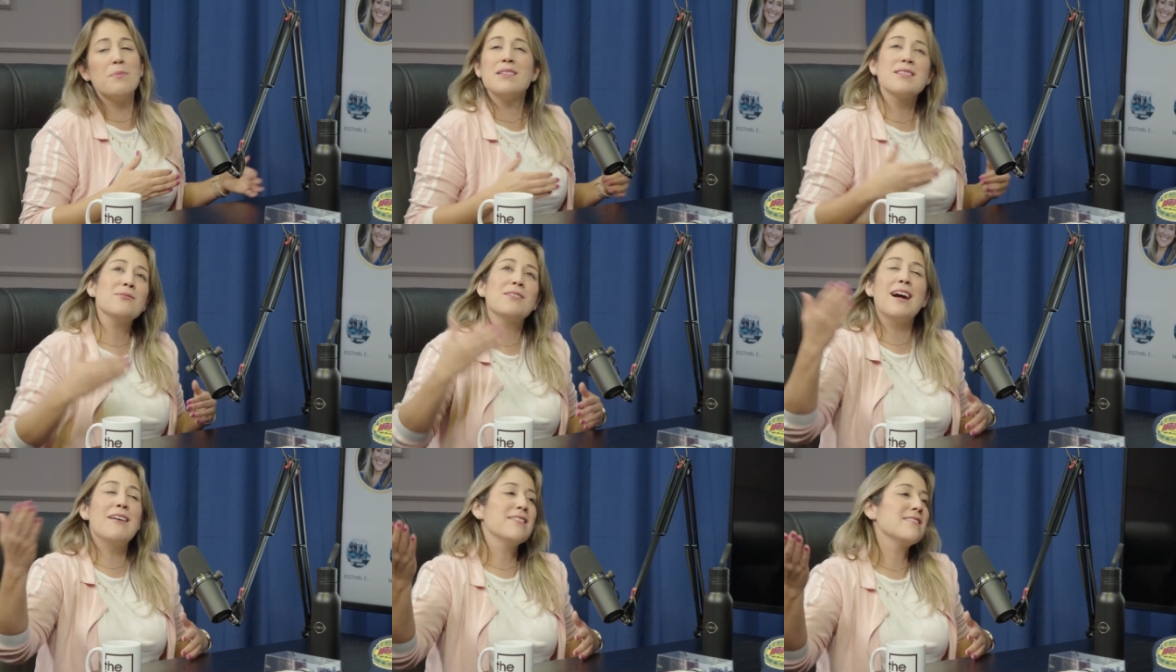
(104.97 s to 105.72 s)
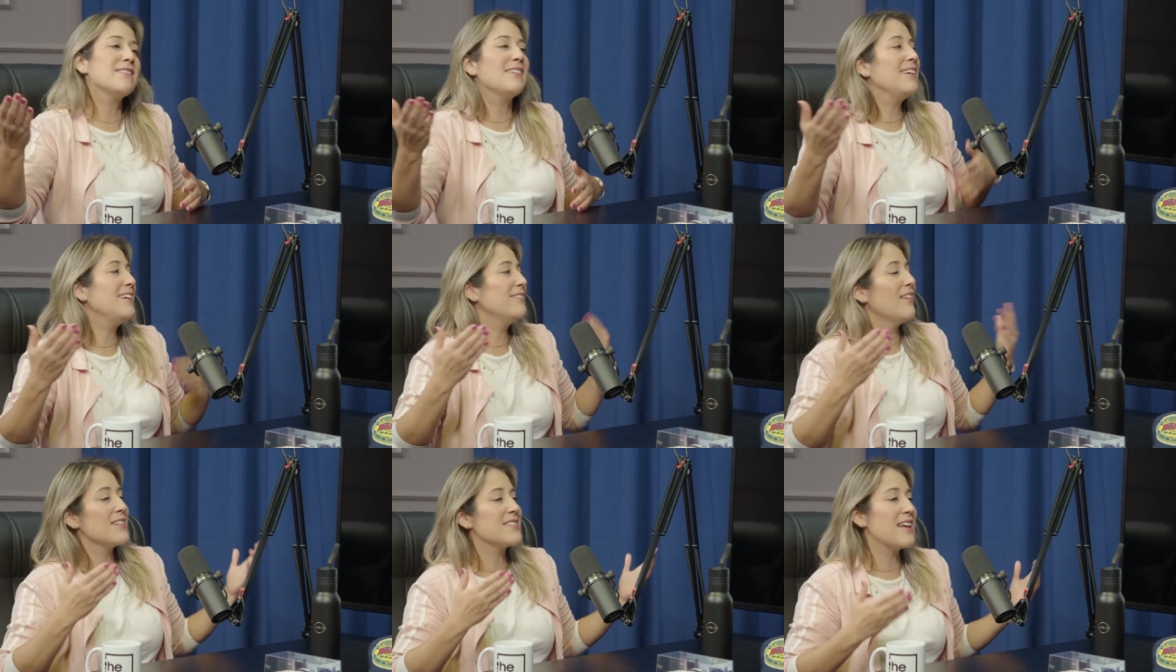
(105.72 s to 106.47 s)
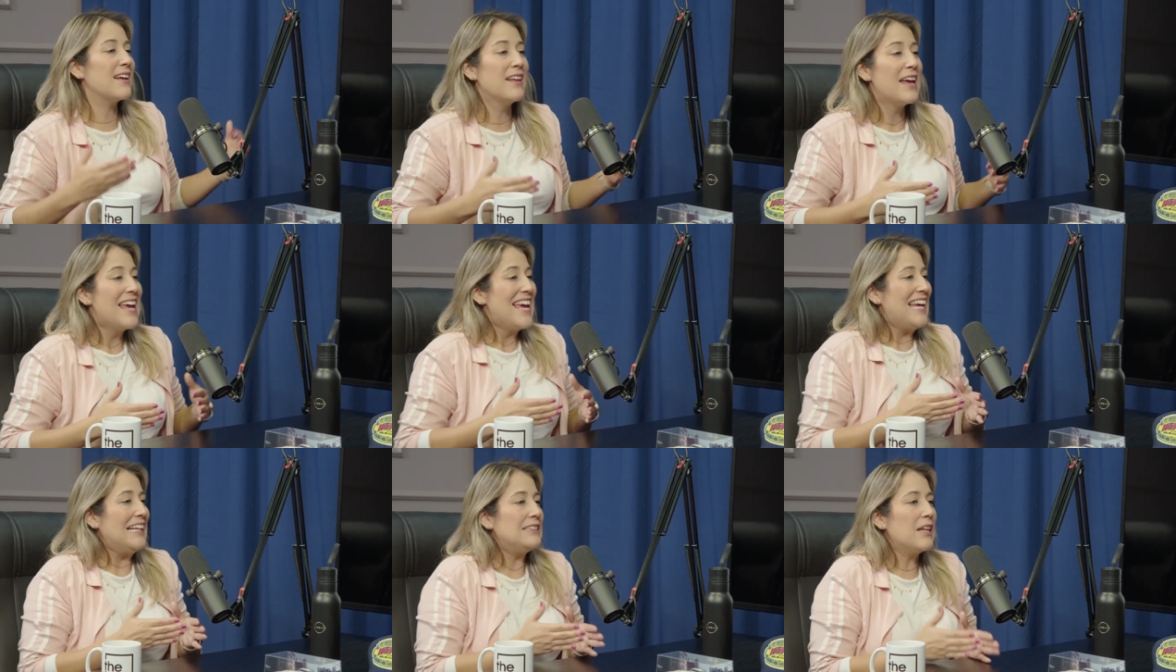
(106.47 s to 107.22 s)
pensa num carro assim, num assado. Por isso
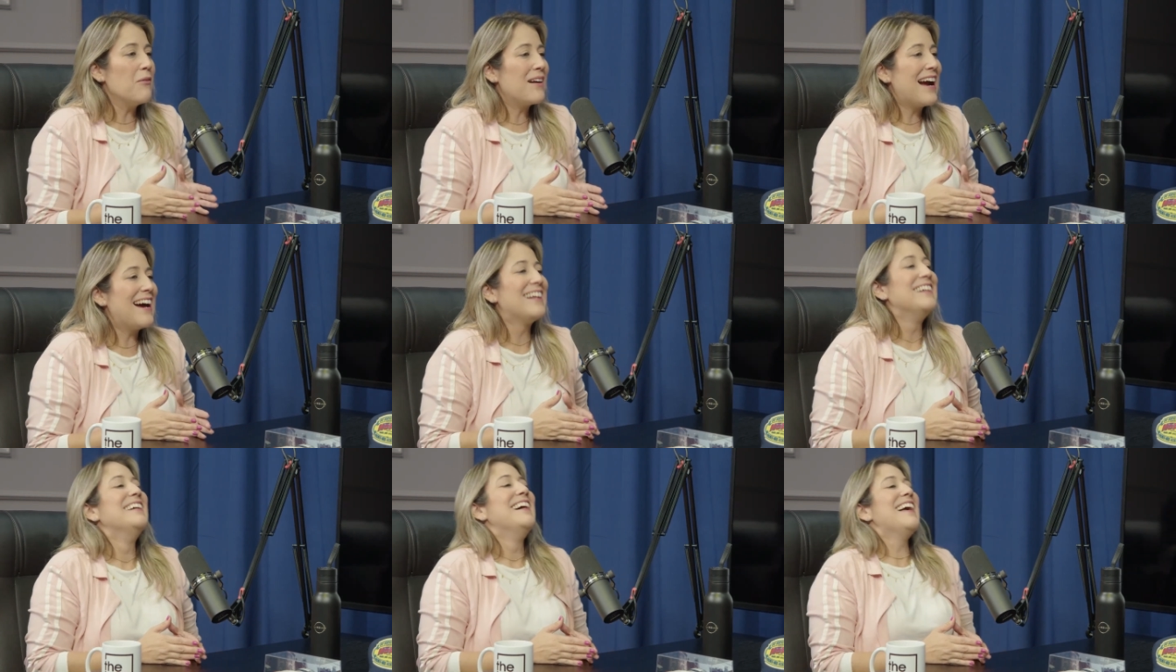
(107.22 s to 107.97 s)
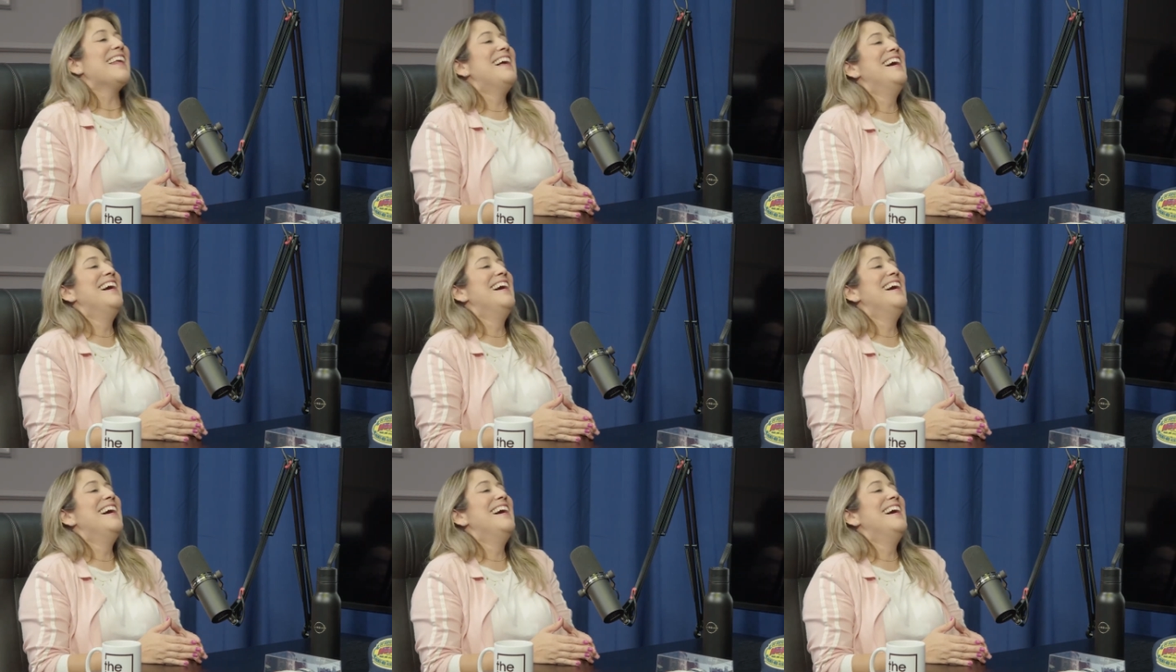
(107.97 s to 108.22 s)
acabou então, o carro cara, ela,